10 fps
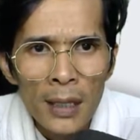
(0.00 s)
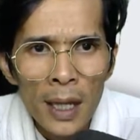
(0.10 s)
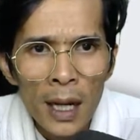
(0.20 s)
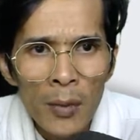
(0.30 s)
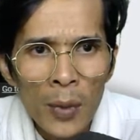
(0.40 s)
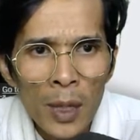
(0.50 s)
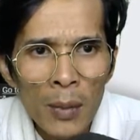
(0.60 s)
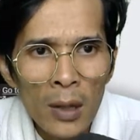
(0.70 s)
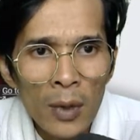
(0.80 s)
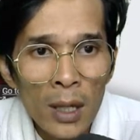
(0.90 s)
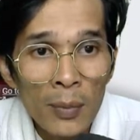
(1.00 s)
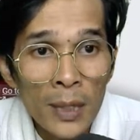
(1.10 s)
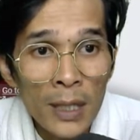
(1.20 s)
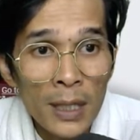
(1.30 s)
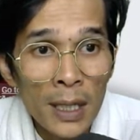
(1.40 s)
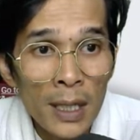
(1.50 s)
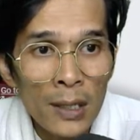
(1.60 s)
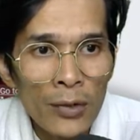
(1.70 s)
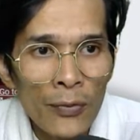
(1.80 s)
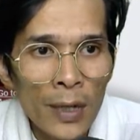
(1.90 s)
Jika kamu pernah melakukan
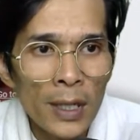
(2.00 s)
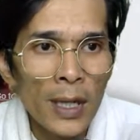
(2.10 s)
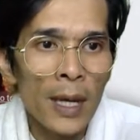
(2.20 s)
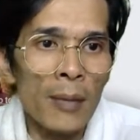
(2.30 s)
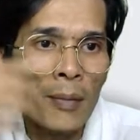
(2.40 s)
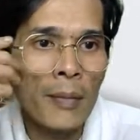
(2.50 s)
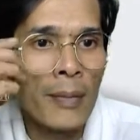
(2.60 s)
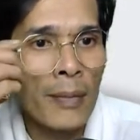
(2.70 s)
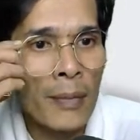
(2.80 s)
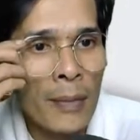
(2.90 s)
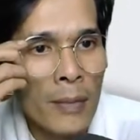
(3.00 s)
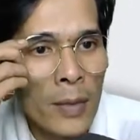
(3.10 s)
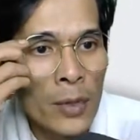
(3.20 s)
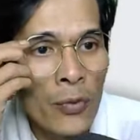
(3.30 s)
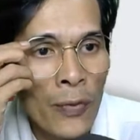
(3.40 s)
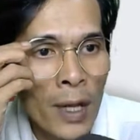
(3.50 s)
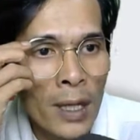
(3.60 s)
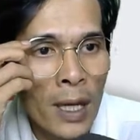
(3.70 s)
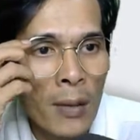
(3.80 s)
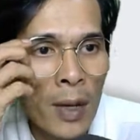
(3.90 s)
pencarian software game,
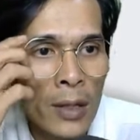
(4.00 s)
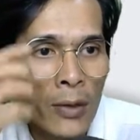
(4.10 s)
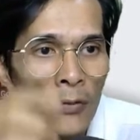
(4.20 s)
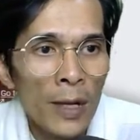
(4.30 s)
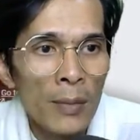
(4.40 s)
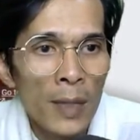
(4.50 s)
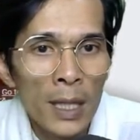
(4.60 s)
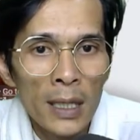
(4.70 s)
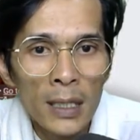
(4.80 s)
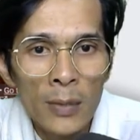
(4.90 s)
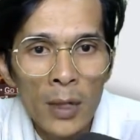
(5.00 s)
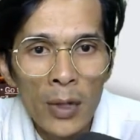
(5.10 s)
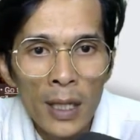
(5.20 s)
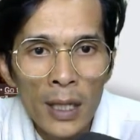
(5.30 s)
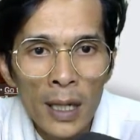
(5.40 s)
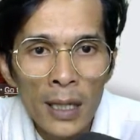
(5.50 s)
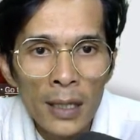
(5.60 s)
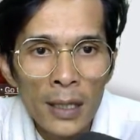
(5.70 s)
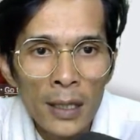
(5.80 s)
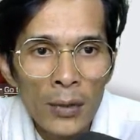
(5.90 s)
software game atau film gratis melalui internet,
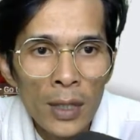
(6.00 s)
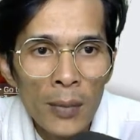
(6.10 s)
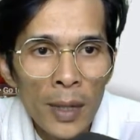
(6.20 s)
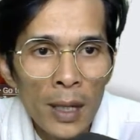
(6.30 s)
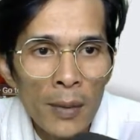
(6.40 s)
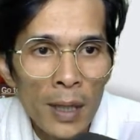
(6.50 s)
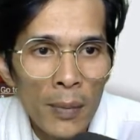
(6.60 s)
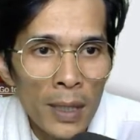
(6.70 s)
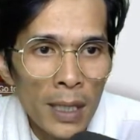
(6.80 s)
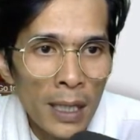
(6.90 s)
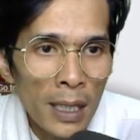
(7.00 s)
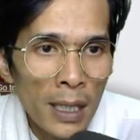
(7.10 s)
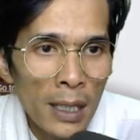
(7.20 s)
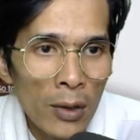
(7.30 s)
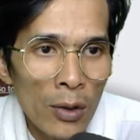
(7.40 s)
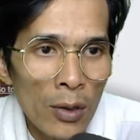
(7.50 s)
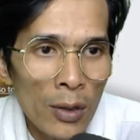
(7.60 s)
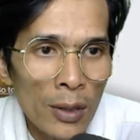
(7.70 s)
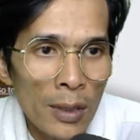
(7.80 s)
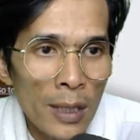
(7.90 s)
tentunya pernah mendapati link
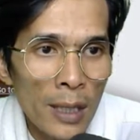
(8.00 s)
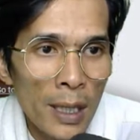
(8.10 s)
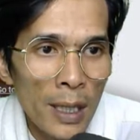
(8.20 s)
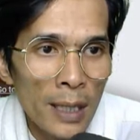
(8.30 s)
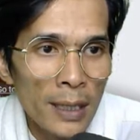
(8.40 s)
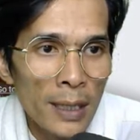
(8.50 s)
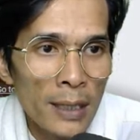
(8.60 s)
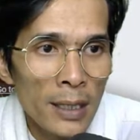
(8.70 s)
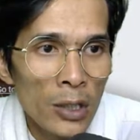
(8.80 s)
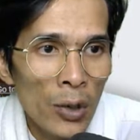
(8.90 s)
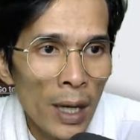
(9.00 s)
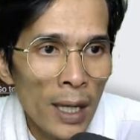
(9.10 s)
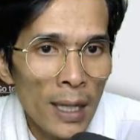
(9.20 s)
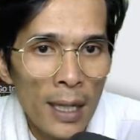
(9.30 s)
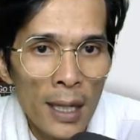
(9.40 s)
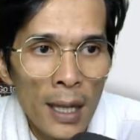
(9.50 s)
download dengan extension torrent.